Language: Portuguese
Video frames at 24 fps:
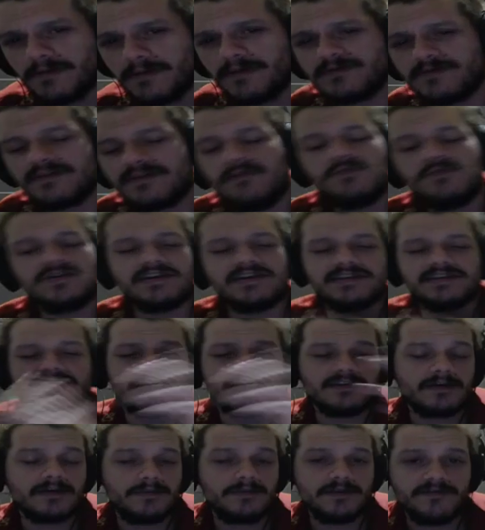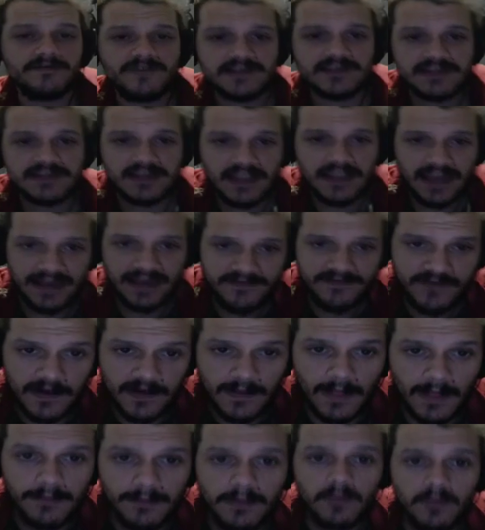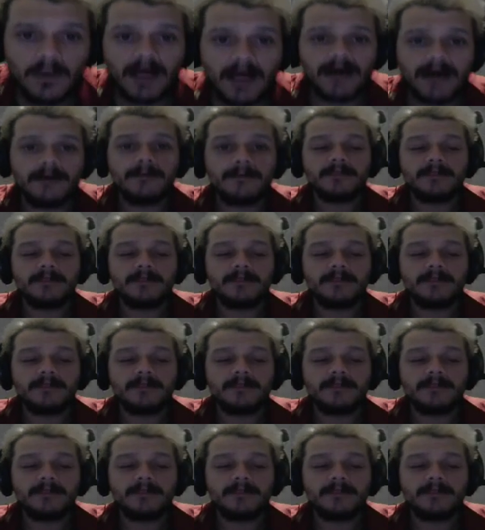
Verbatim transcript: eu tava muito cansado, acabei não fazendo a live. Vamos lá